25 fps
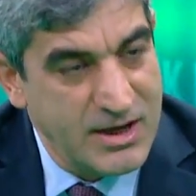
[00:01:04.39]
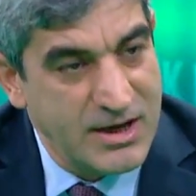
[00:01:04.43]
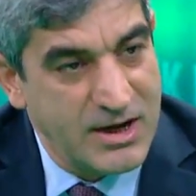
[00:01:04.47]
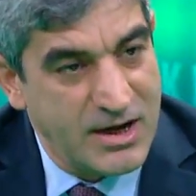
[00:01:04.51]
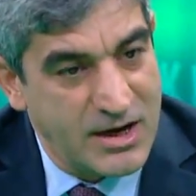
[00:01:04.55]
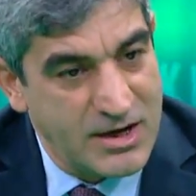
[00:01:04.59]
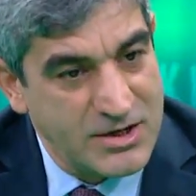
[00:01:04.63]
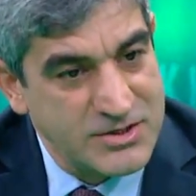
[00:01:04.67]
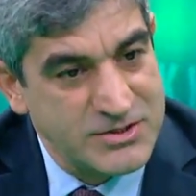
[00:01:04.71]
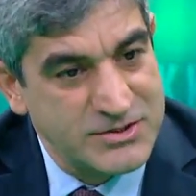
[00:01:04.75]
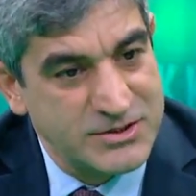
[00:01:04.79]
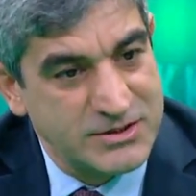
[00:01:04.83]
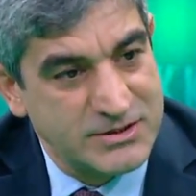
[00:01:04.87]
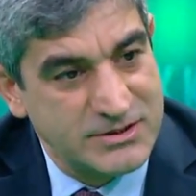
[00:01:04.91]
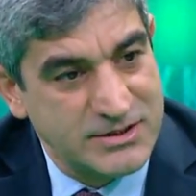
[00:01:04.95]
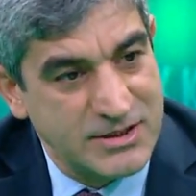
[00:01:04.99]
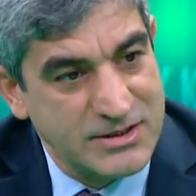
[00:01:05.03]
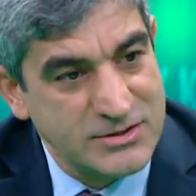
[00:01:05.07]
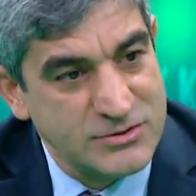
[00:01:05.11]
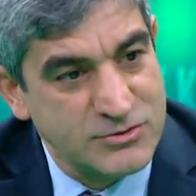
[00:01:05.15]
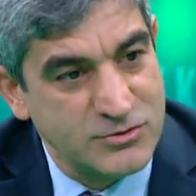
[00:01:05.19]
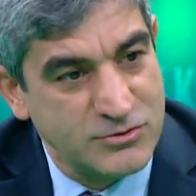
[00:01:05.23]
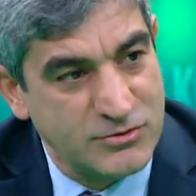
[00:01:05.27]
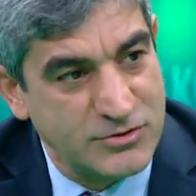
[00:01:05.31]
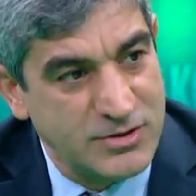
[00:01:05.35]
Açtıktan
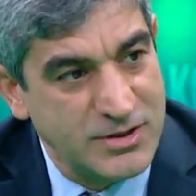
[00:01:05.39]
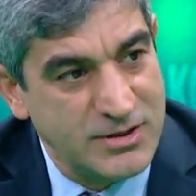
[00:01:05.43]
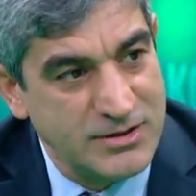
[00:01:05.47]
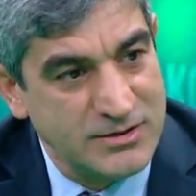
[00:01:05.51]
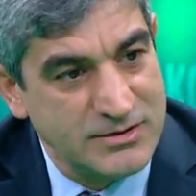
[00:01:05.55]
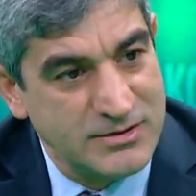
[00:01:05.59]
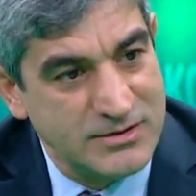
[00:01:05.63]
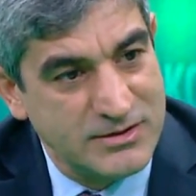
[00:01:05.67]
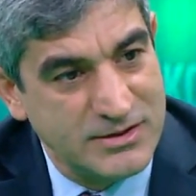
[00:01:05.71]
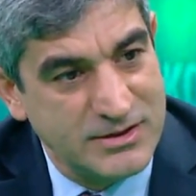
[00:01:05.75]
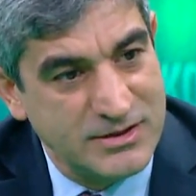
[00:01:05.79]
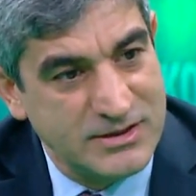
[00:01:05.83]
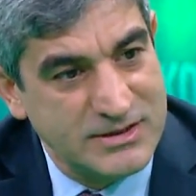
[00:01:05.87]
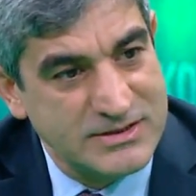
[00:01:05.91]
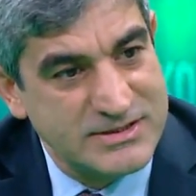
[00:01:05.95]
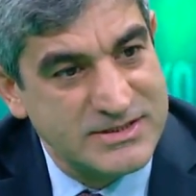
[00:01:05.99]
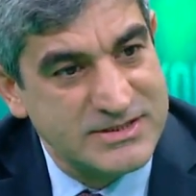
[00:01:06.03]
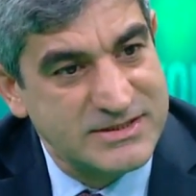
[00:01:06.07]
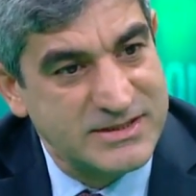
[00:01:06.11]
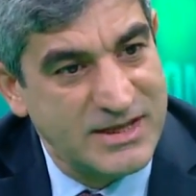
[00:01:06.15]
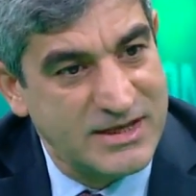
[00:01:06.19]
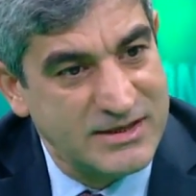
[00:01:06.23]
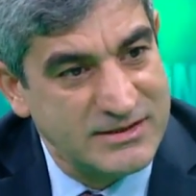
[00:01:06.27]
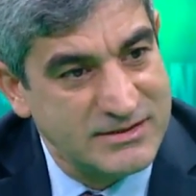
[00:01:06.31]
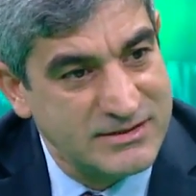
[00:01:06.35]
sonra e,
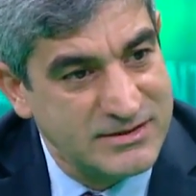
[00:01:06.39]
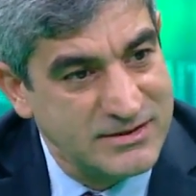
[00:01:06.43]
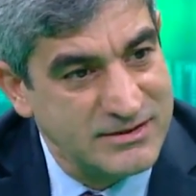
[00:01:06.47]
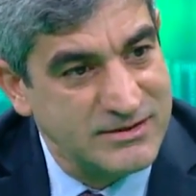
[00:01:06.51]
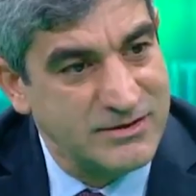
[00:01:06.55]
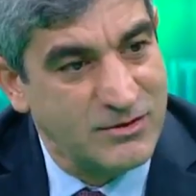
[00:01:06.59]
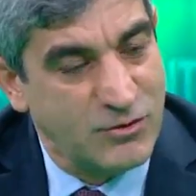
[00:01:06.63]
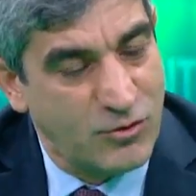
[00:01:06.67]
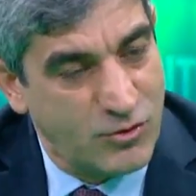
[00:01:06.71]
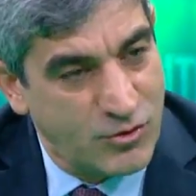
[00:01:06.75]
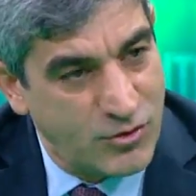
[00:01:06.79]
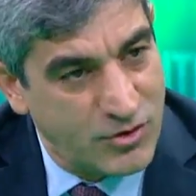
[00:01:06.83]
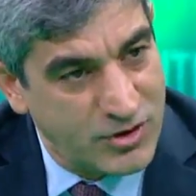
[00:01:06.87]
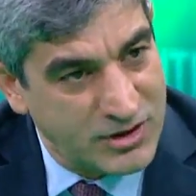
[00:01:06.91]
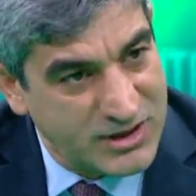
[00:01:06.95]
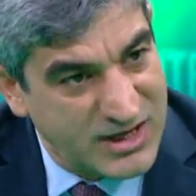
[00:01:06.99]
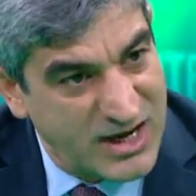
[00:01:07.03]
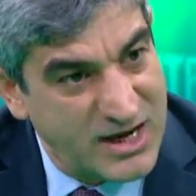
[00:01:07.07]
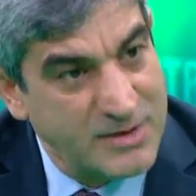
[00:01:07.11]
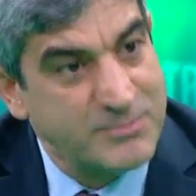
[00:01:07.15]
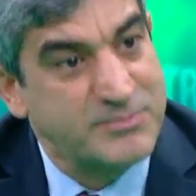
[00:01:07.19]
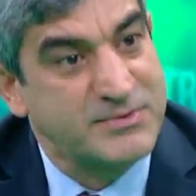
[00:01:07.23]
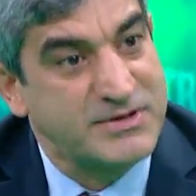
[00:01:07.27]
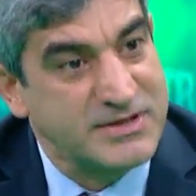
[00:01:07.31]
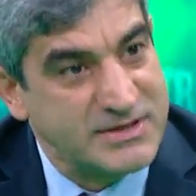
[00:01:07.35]
stentin
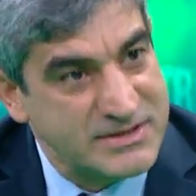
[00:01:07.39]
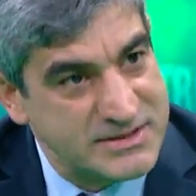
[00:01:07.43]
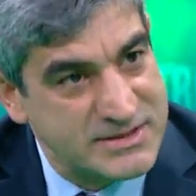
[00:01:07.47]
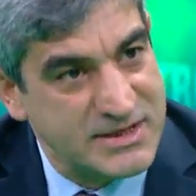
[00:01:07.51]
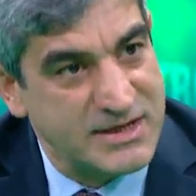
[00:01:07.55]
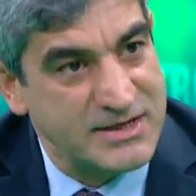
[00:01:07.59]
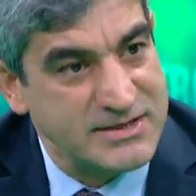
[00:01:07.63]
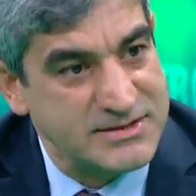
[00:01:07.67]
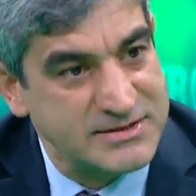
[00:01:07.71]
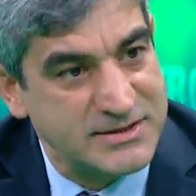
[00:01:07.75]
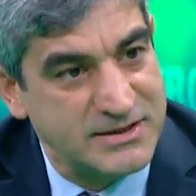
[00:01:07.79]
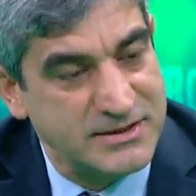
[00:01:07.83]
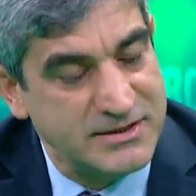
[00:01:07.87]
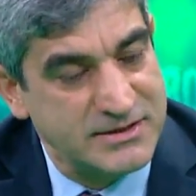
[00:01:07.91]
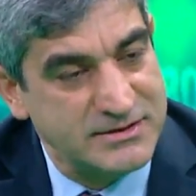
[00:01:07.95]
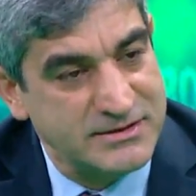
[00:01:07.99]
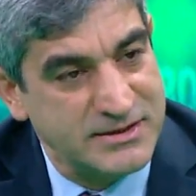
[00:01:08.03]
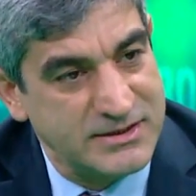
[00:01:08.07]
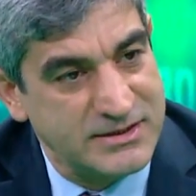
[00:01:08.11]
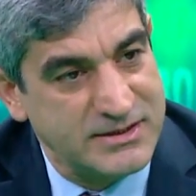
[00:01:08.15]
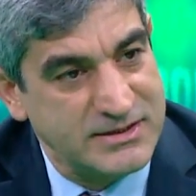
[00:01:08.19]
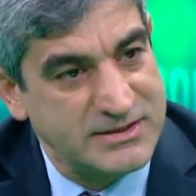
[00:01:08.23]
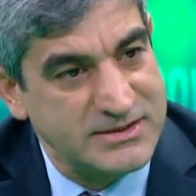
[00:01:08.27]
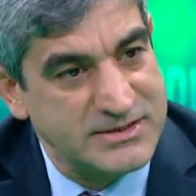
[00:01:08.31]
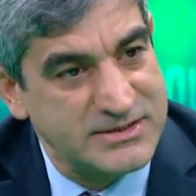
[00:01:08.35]
kalp krizi
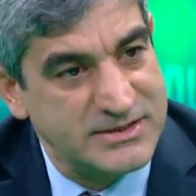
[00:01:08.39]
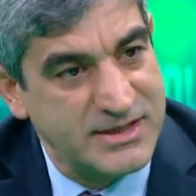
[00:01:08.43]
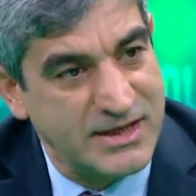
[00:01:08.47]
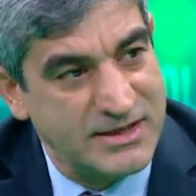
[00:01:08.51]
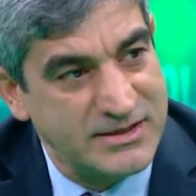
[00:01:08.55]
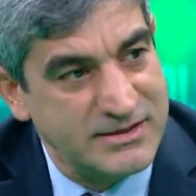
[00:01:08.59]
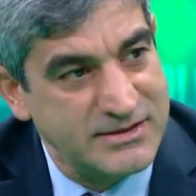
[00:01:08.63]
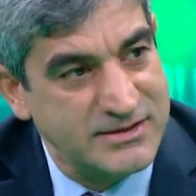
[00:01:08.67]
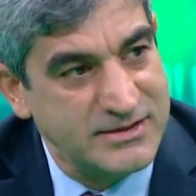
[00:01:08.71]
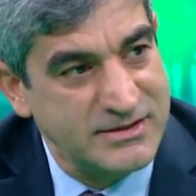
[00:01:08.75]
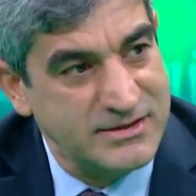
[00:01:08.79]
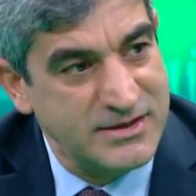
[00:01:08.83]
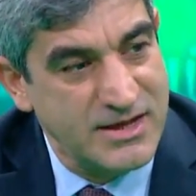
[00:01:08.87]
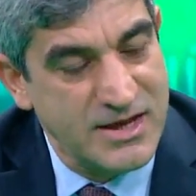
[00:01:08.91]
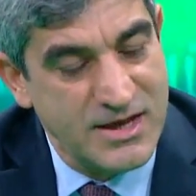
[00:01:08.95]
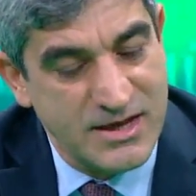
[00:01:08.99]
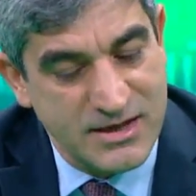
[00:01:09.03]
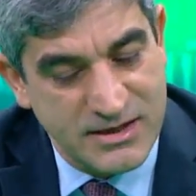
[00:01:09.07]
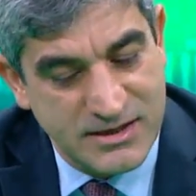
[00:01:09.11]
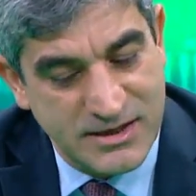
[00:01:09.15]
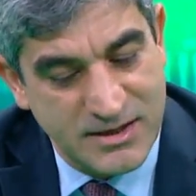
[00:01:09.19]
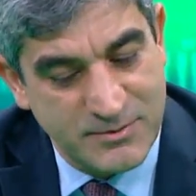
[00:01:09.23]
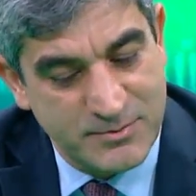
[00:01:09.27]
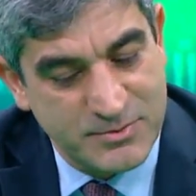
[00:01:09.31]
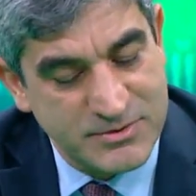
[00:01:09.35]
hastalarındaki stentin
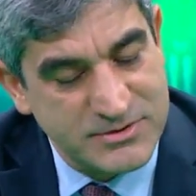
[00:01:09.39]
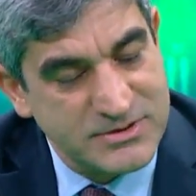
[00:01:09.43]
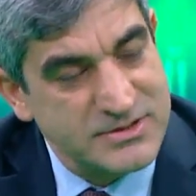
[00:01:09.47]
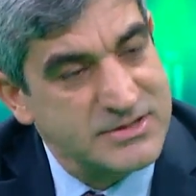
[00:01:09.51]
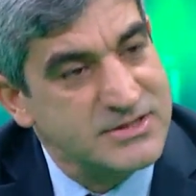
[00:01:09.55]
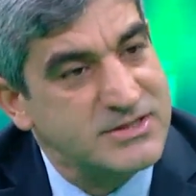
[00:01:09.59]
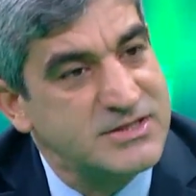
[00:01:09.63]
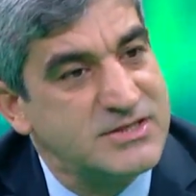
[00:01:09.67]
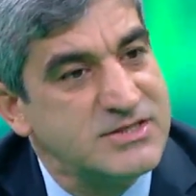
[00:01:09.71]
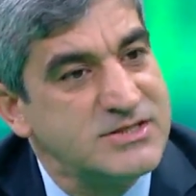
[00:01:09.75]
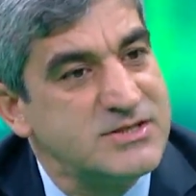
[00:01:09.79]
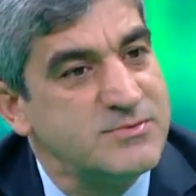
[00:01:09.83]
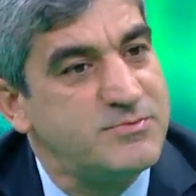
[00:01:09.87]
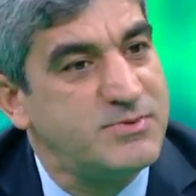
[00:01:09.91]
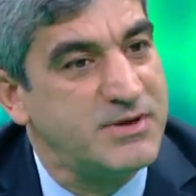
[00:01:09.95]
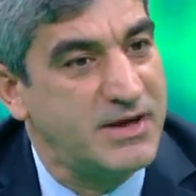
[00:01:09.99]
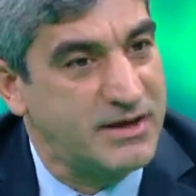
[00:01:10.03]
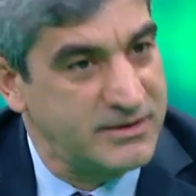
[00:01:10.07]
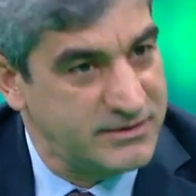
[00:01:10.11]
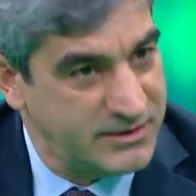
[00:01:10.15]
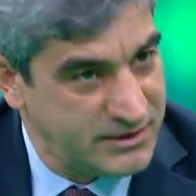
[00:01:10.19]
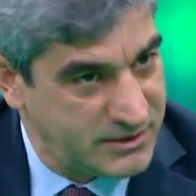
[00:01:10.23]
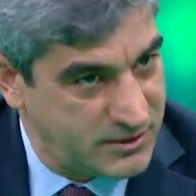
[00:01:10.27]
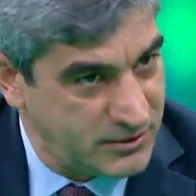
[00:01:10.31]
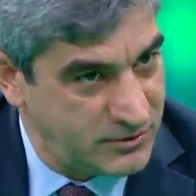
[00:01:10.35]
yapısı ikinci
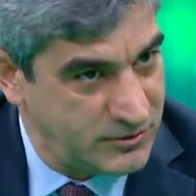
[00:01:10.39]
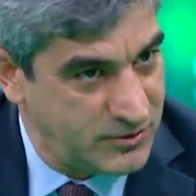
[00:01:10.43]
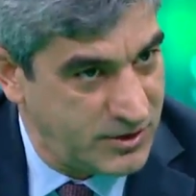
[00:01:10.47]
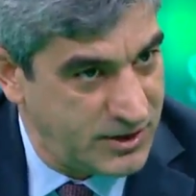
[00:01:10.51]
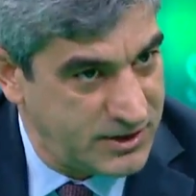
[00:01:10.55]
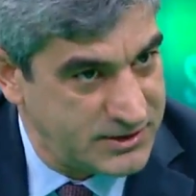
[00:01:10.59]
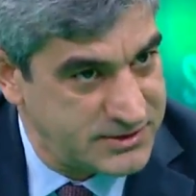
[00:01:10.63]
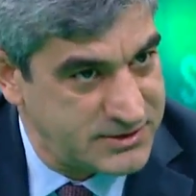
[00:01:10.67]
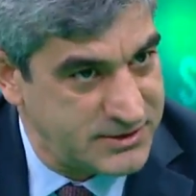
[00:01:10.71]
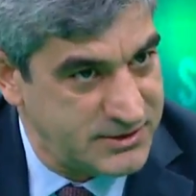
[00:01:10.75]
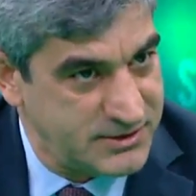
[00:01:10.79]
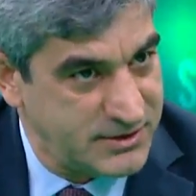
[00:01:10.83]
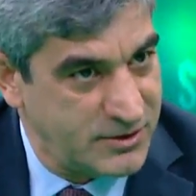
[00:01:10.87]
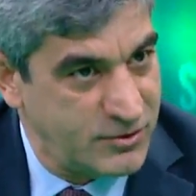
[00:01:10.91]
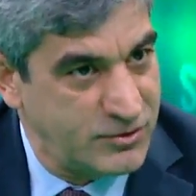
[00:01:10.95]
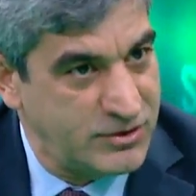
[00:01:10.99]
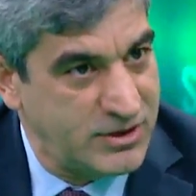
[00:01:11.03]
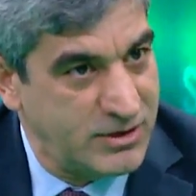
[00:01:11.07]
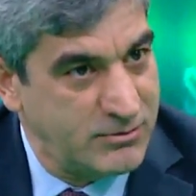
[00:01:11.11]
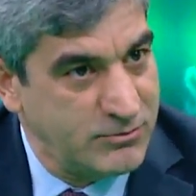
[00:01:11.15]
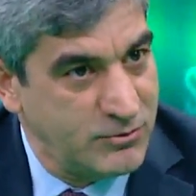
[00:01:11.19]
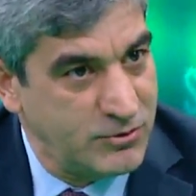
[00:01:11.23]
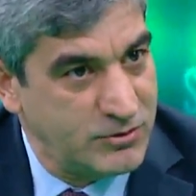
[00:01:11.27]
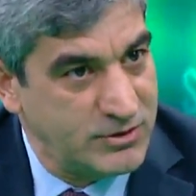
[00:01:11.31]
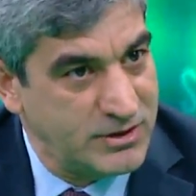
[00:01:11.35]
planda kalıyor aslında.
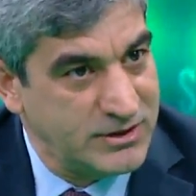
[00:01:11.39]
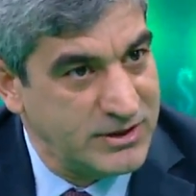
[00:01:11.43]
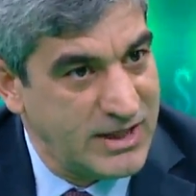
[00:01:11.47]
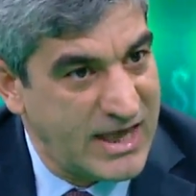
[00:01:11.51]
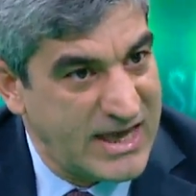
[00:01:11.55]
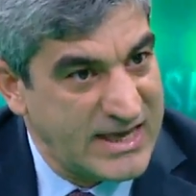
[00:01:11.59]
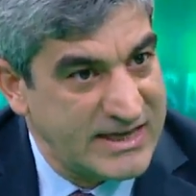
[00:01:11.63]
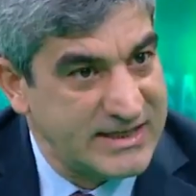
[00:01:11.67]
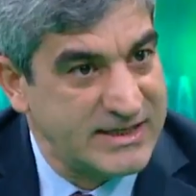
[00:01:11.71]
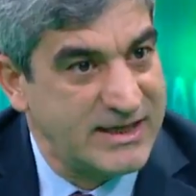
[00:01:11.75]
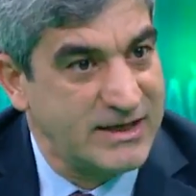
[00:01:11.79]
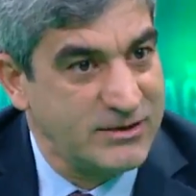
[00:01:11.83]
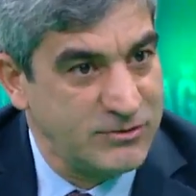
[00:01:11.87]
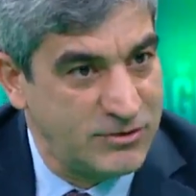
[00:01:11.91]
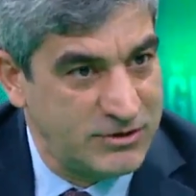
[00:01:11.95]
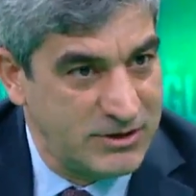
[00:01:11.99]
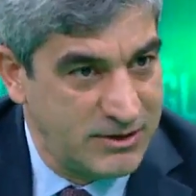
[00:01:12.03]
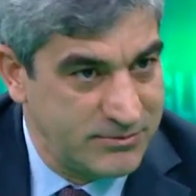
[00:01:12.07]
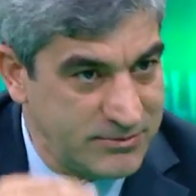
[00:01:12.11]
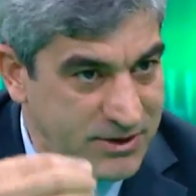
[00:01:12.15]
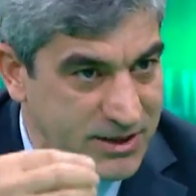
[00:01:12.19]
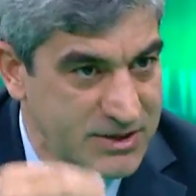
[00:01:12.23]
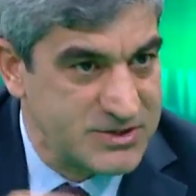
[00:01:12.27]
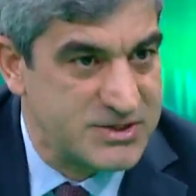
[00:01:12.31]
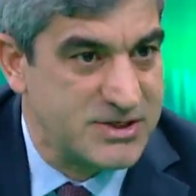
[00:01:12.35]
Önemli olan erken
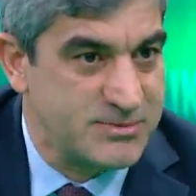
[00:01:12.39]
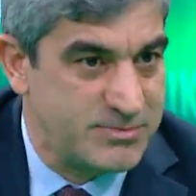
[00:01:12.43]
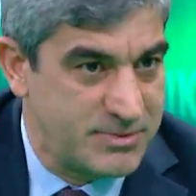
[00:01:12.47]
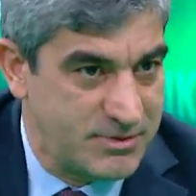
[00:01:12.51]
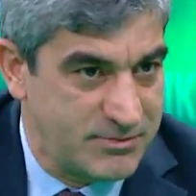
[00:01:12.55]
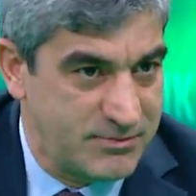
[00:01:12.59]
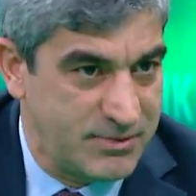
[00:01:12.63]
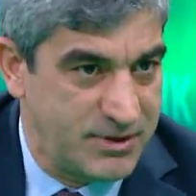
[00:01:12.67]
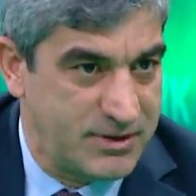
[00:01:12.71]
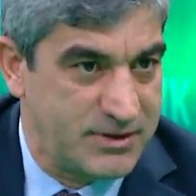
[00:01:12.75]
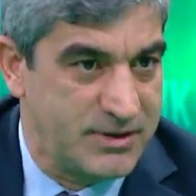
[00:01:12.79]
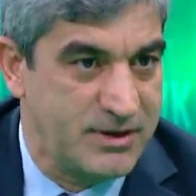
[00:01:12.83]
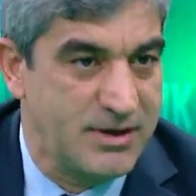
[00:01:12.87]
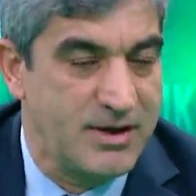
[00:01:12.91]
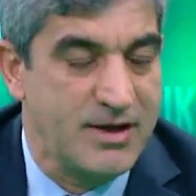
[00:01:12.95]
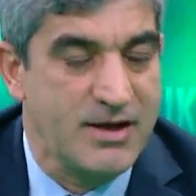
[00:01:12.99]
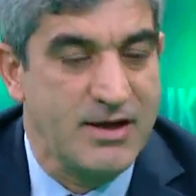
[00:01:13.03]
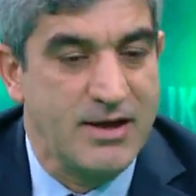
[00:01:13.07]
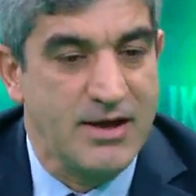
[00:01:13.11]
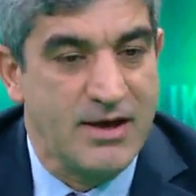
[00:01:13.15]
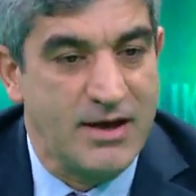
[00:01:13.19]
dönemde açabilmek. Hı hı.